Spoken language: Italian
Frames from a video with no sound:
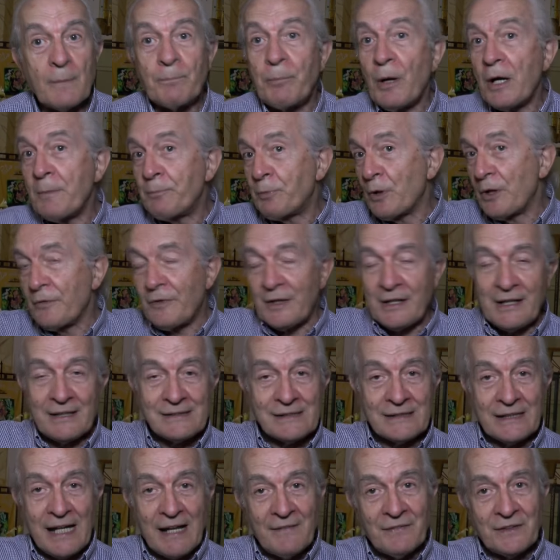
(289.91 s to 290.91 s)
Poi puoi
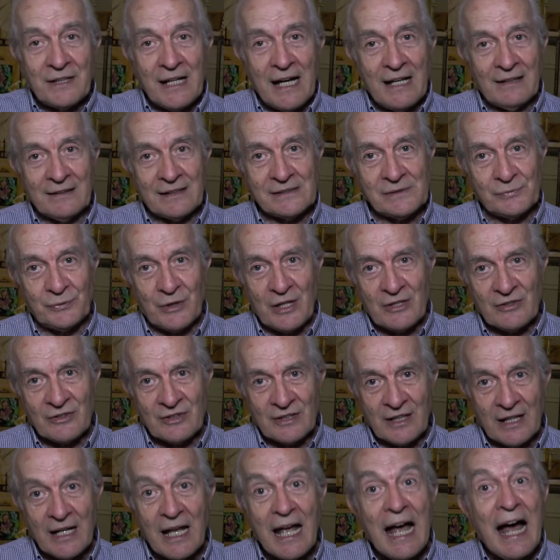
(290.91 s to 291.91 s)
vedere tante altre
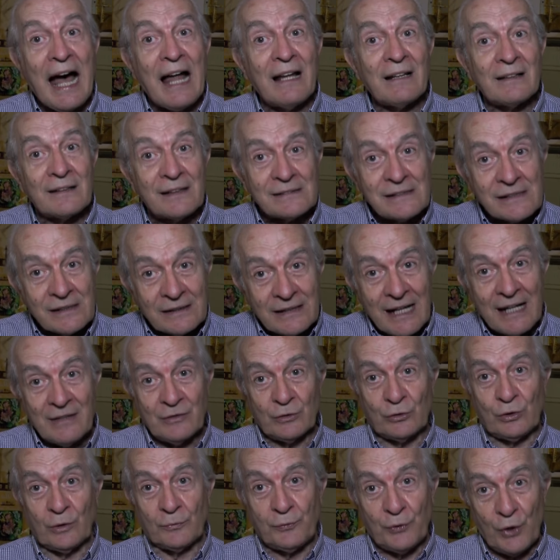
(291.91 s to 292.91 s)
feste,
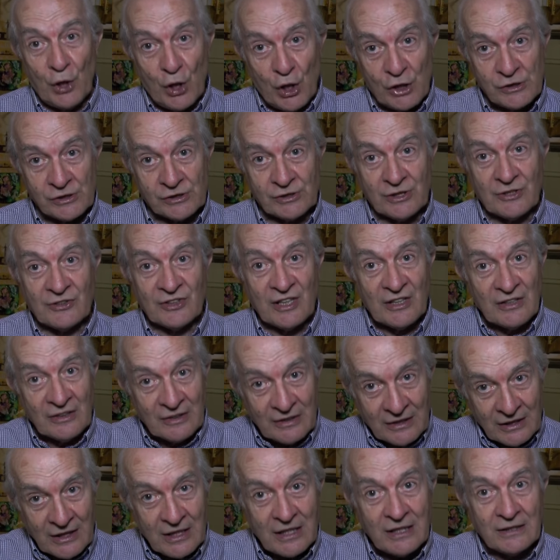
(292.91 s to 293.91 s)
altrettanto forti,
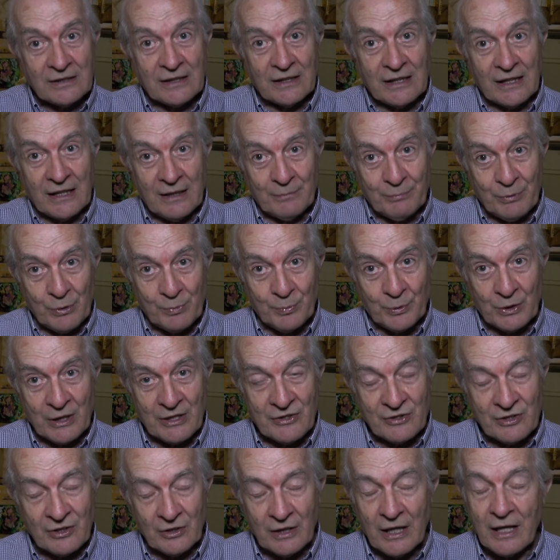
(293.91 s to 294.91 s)
sentite dalla
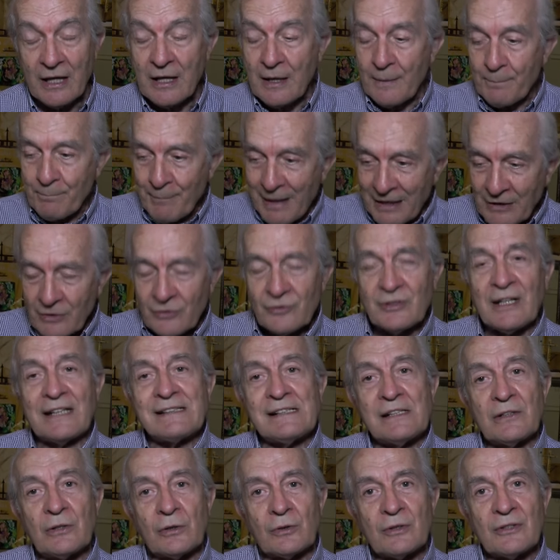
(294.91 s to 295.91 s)
popolazione, ma non
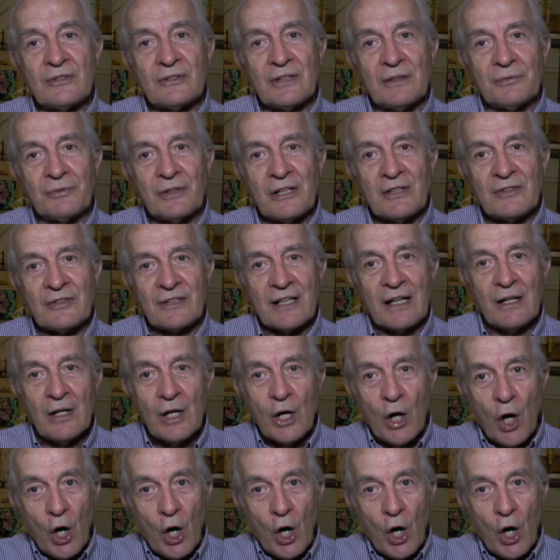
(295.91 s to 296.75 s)
saranno questa festa.